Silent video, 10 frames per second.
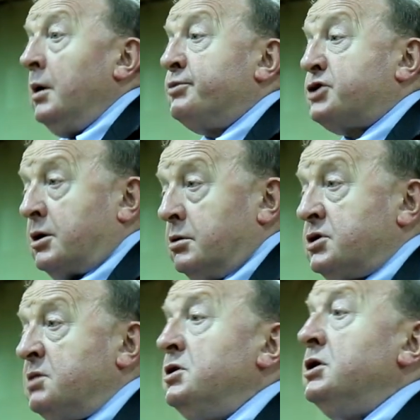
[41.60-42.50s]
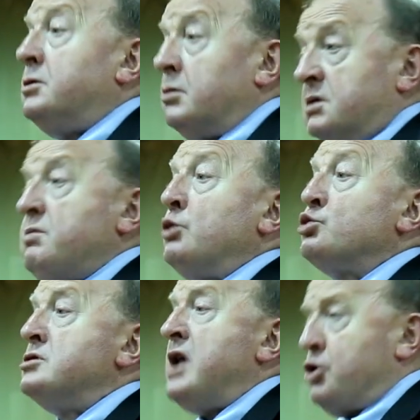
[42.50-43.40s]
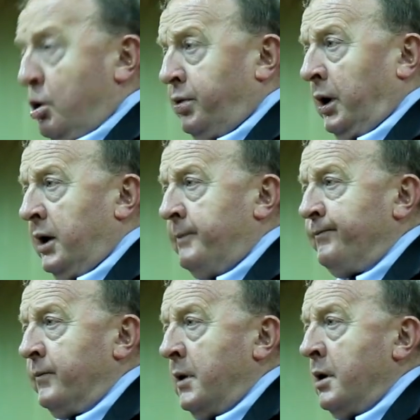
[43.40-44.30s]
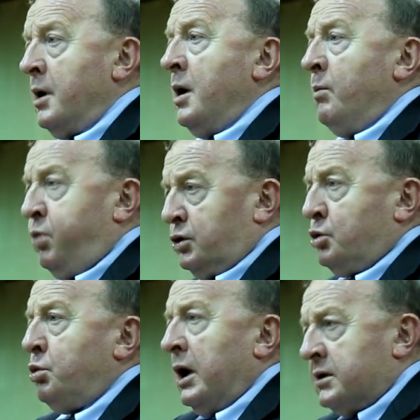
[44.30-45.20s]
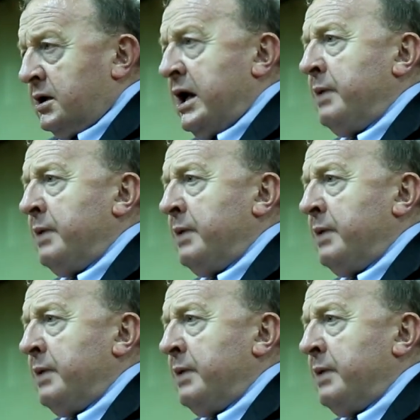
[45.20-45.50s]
przechodzimy i to chyba już na dobre pod kuratelę